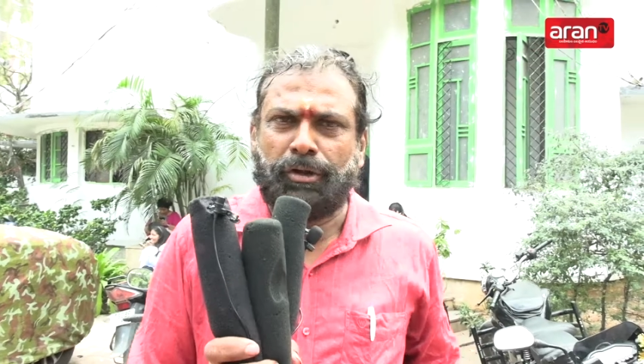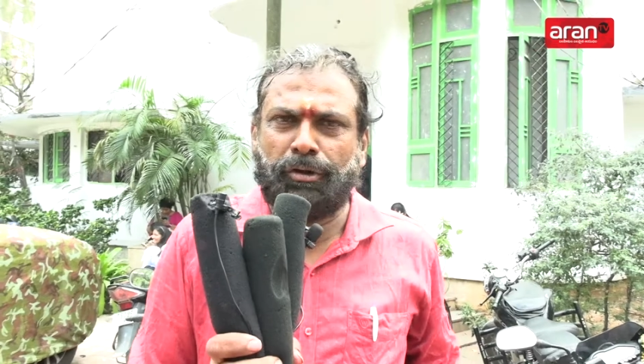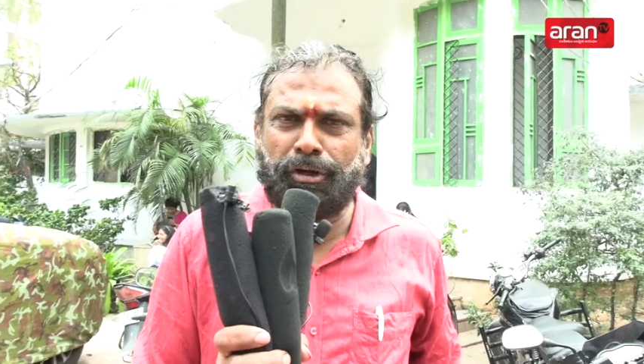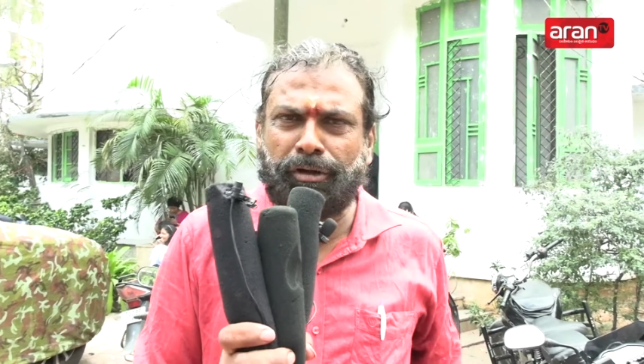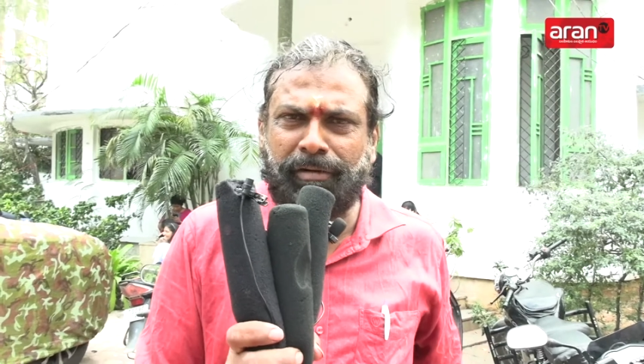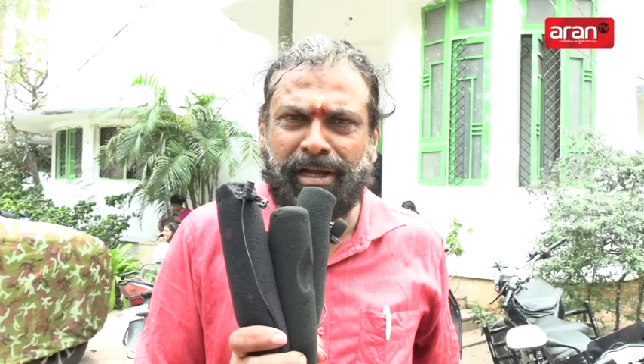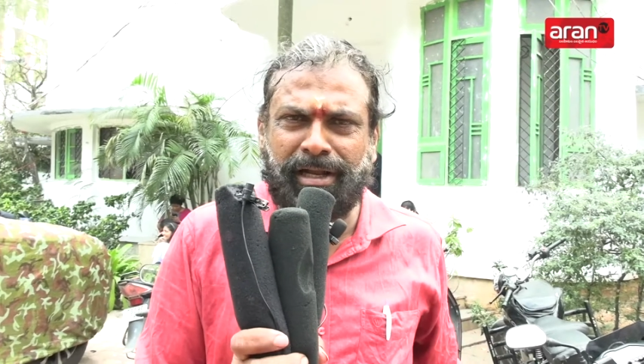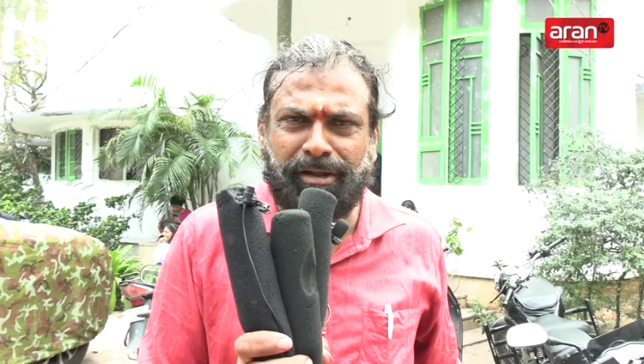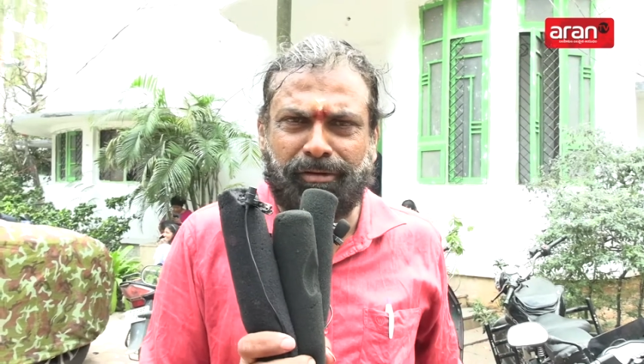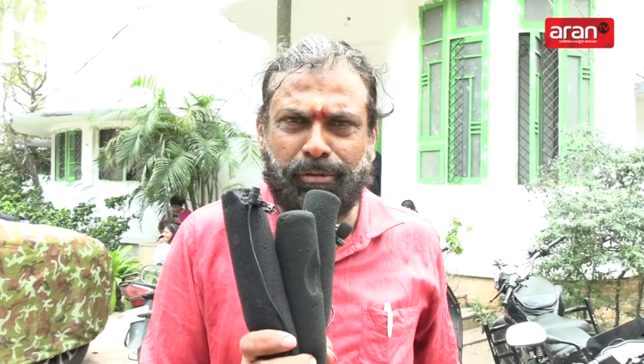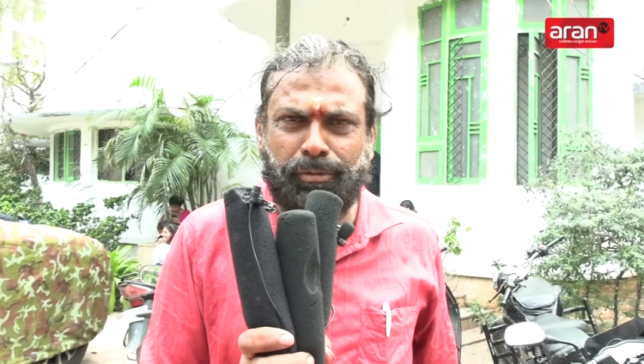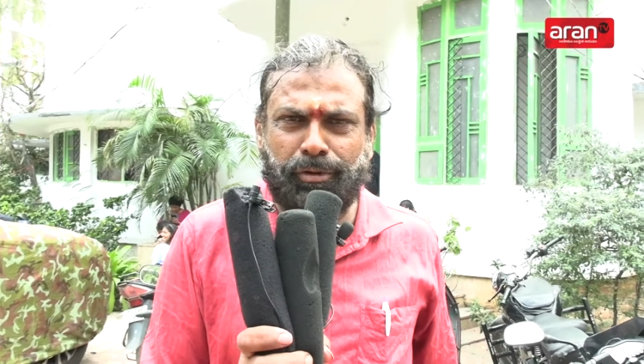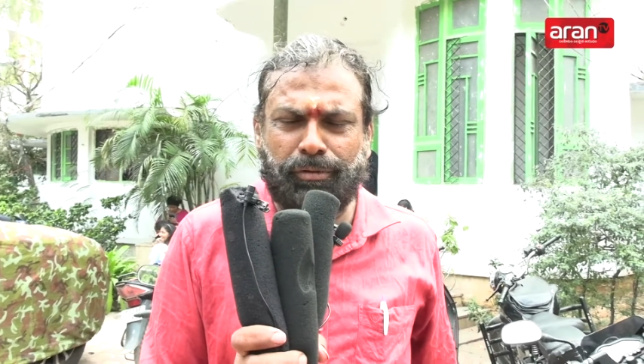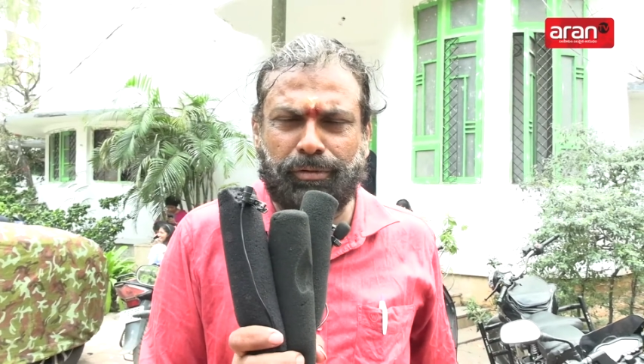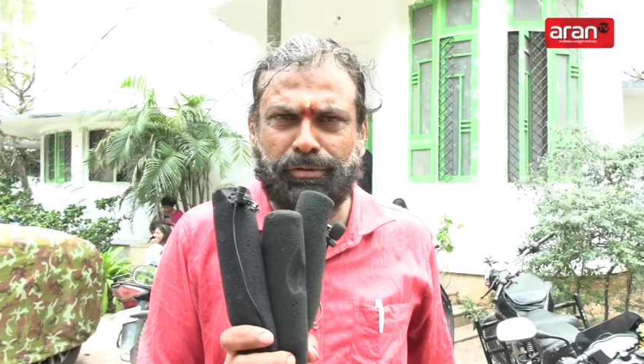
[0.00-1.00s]
రెండు వేల ఇరవై
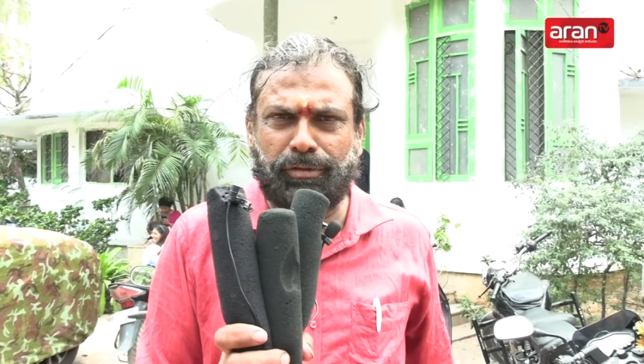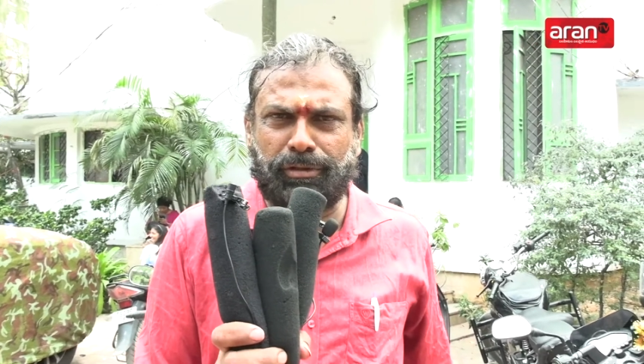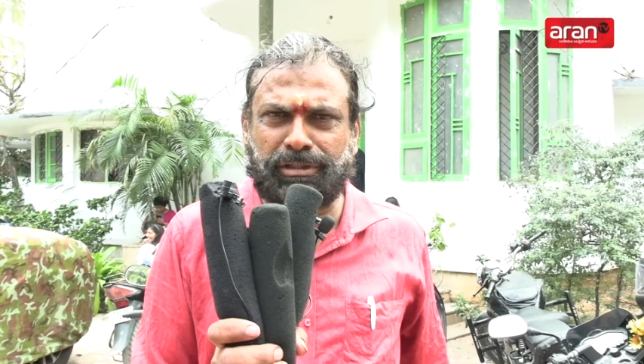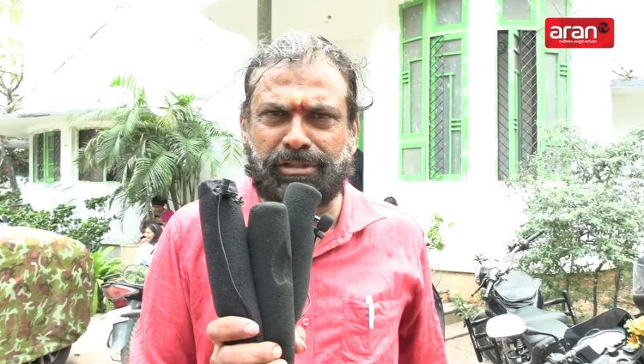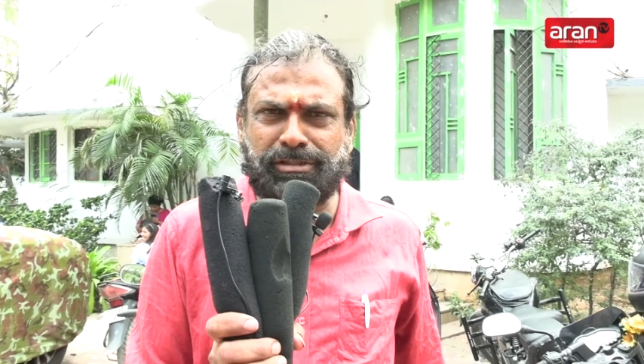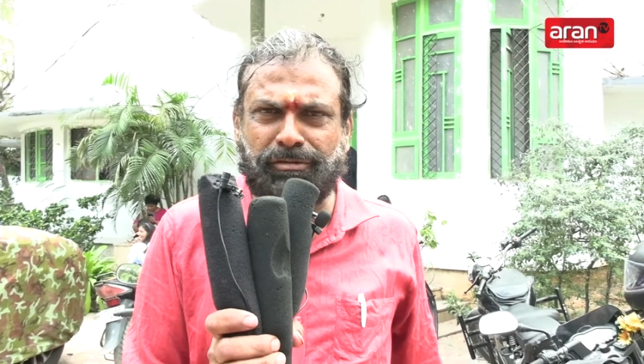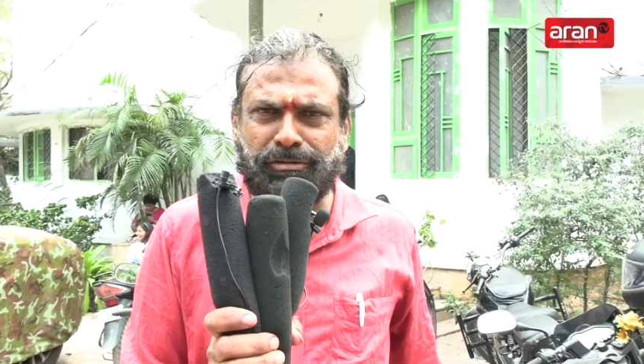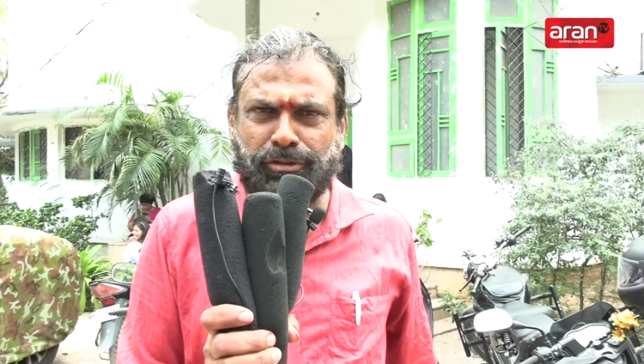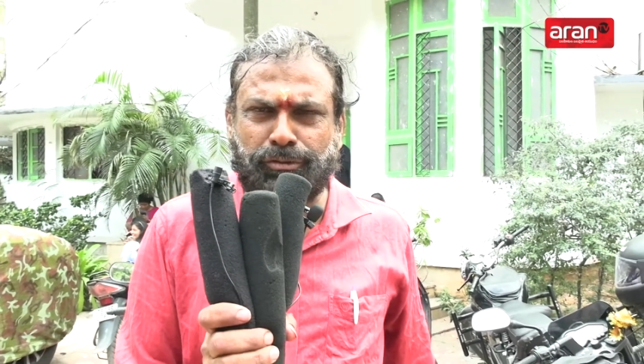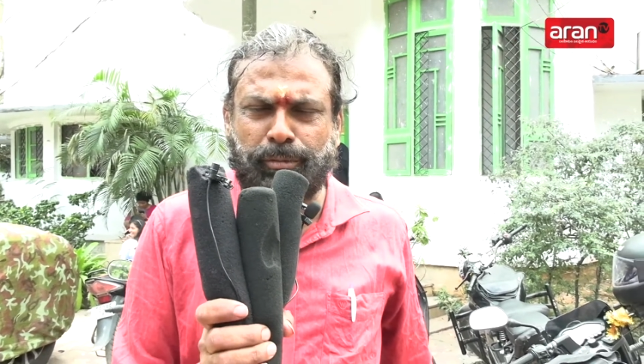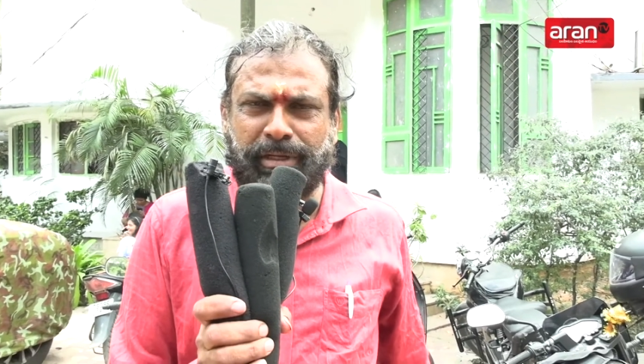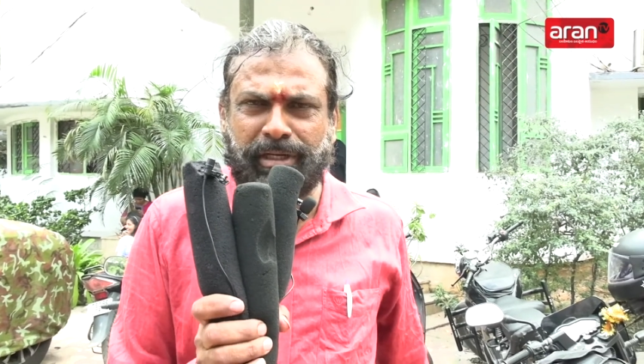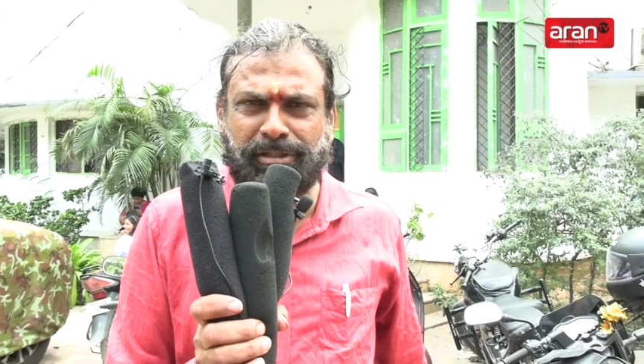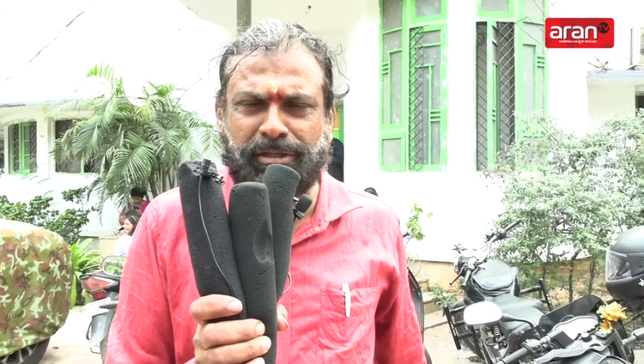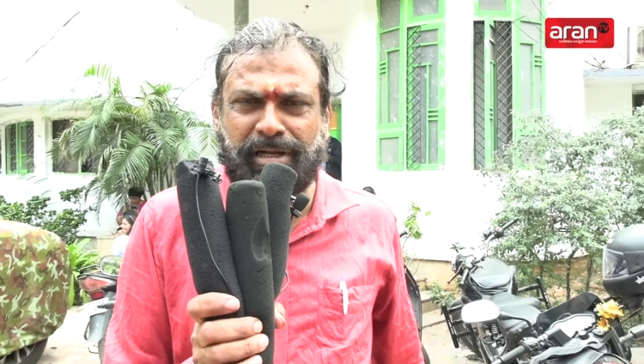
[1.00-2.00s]
మూడు నూతన సంవత్సర
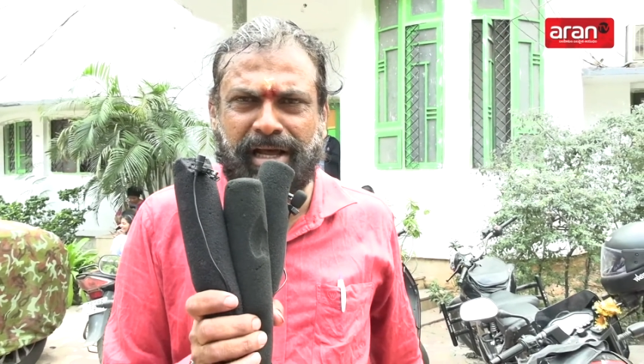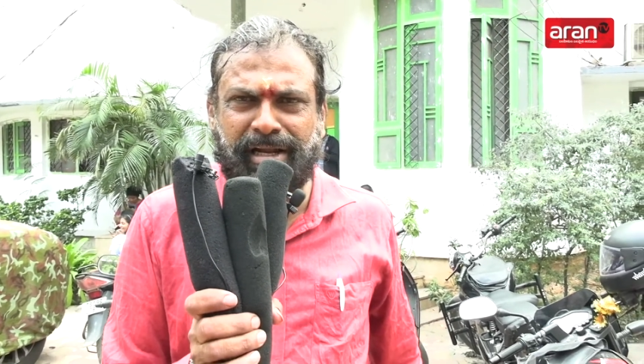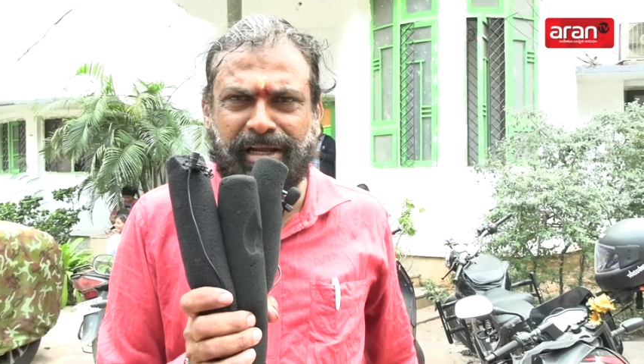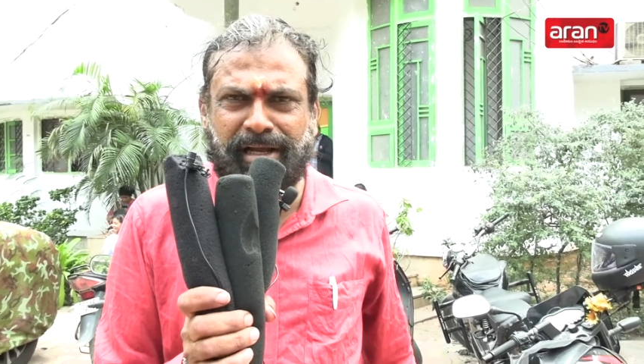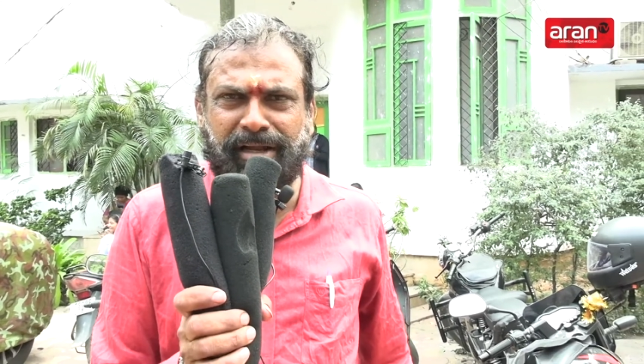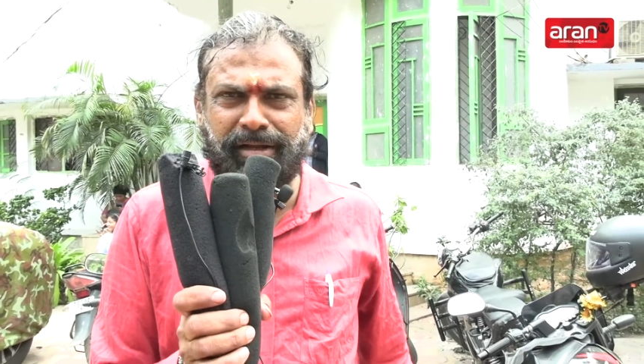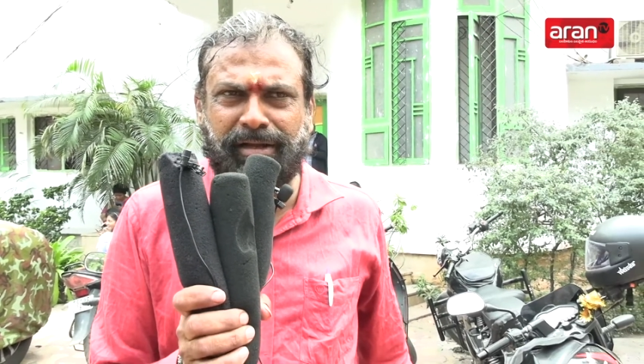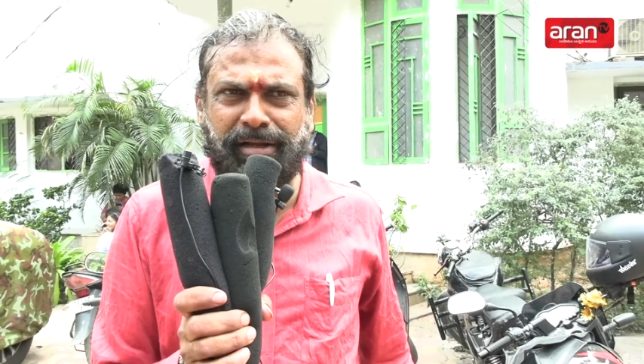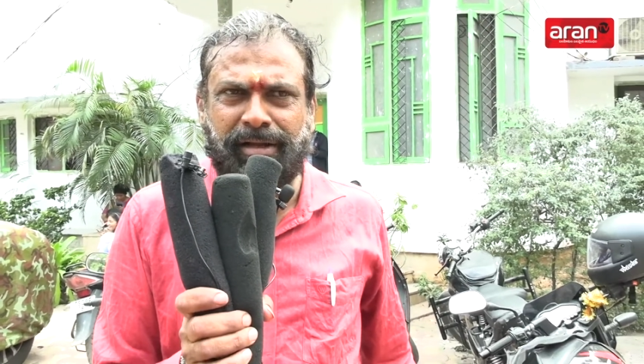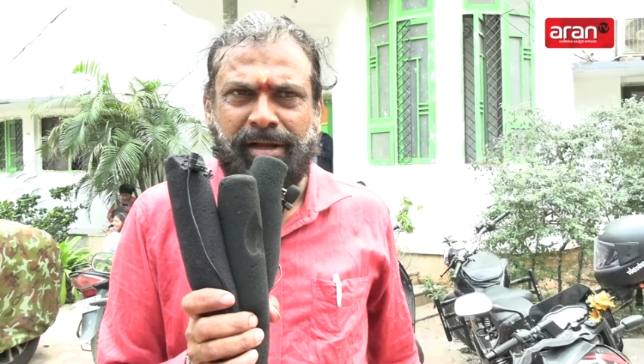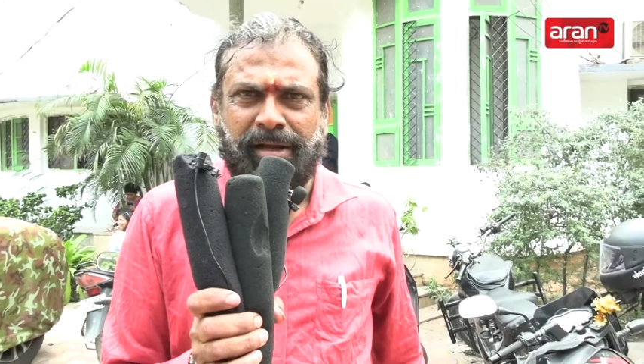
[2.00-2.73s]
శుభాకాంక్షలు నాన్నగారి